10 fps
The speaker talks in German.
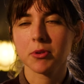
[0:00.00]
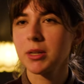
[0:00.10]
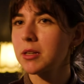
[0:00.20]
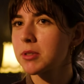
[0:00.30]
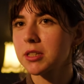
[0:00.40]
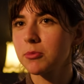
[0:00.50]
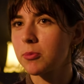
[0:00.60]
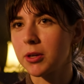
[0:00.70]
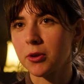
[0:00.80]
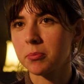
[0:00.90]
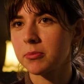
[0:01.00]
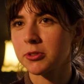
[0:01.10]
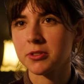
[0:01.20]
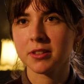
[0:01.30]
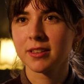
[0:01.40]
Familienbetrieb übernommen
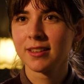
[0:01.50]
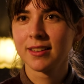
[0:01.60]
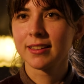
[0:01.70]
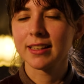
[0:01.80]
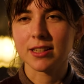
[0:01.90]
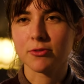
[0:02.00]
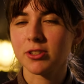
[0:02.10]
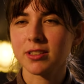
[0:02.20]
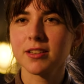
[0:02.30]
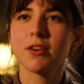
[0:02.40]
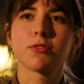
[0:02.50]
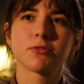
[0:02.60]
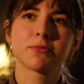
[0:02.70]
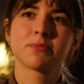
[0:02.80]
und geht da voll drin auf.